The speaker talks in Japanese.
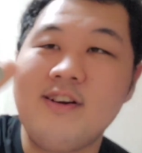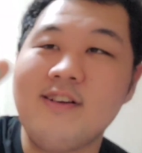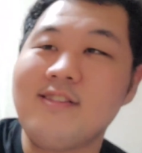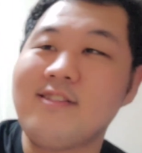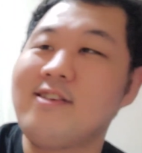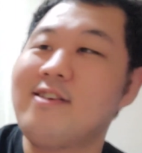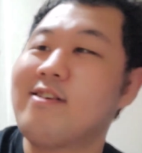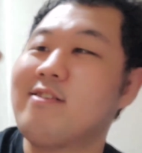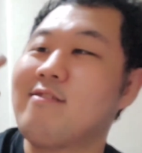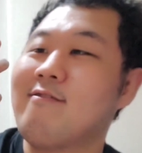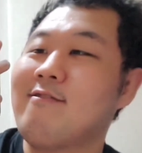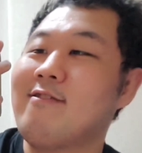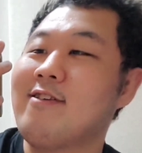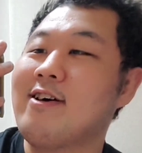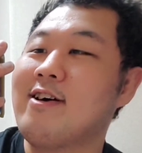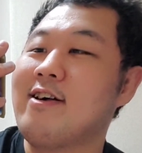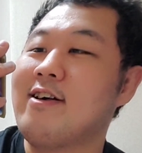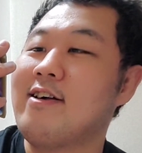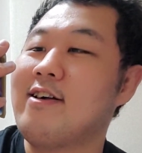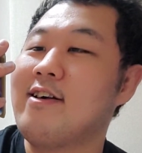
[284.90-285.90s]
わからんな、ここ
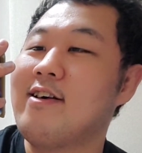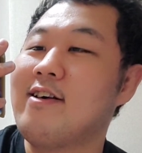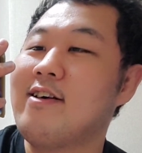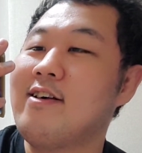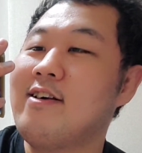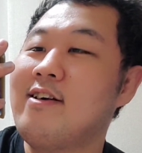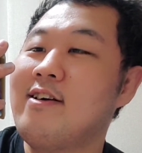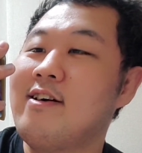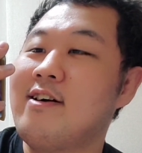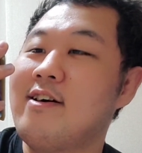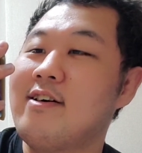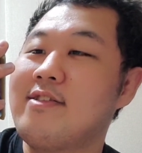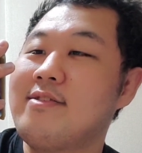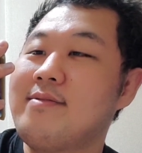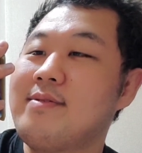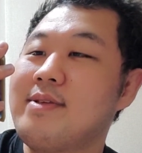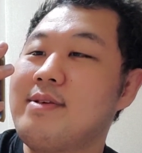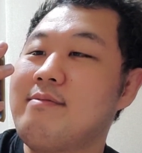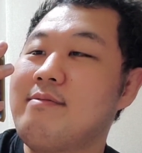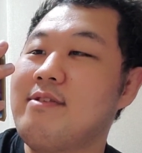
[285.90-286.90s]
ら辺。初
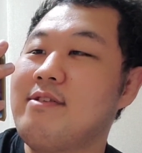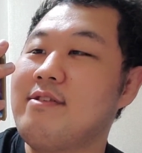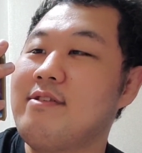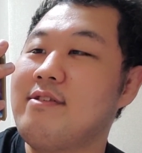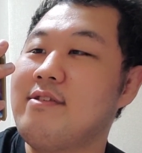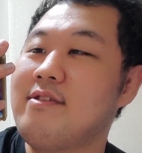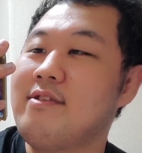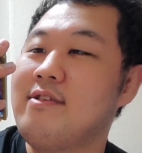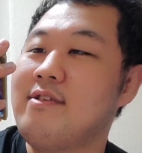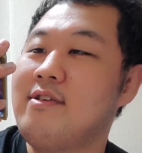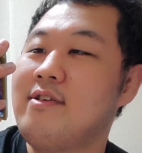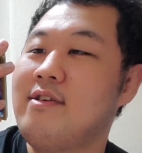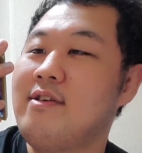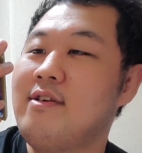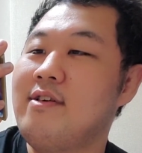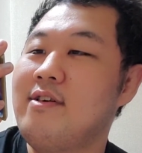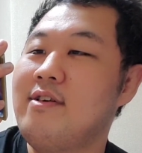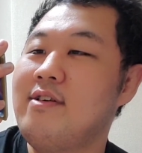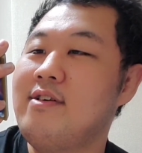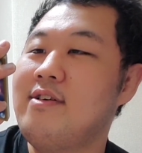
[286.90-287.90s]
めて見る。
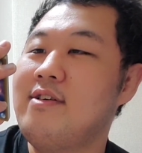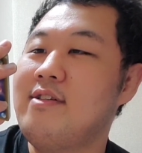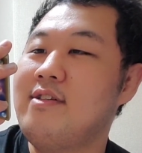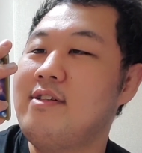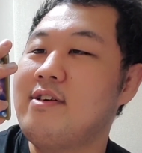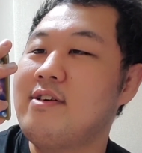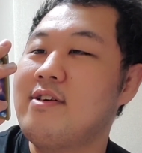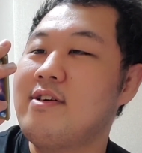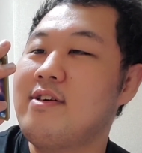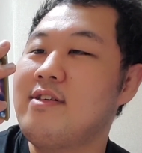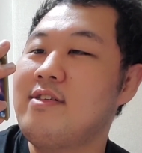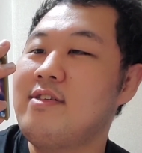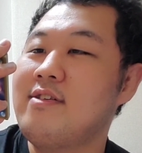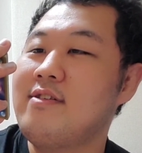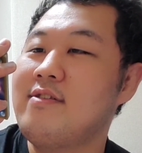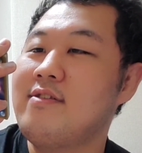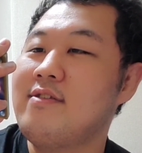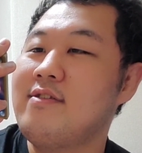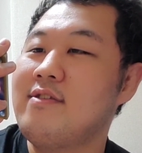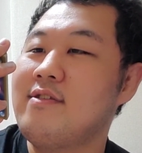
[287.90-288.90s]
なんか一
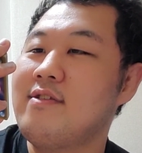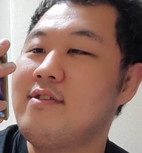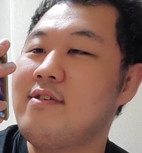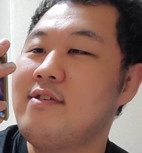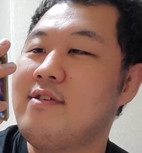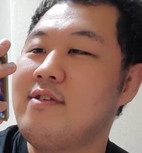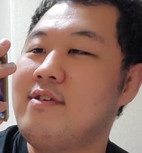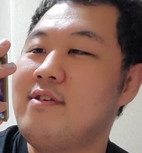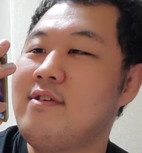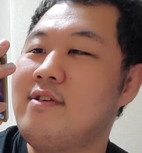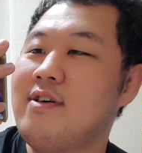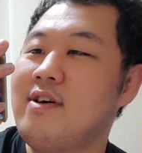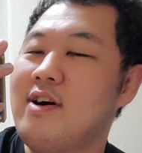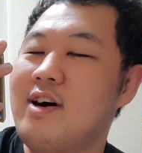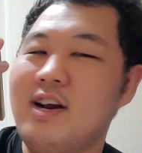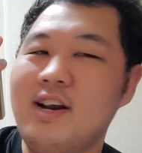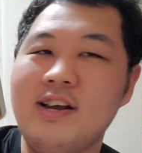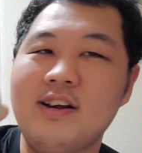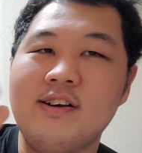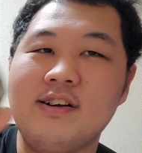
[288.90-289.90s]
瞬、
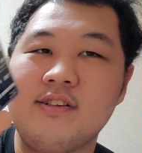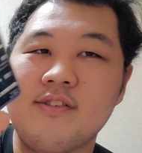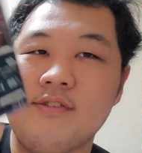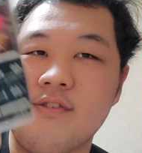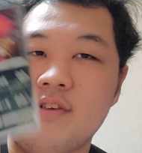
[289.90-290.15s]
あれか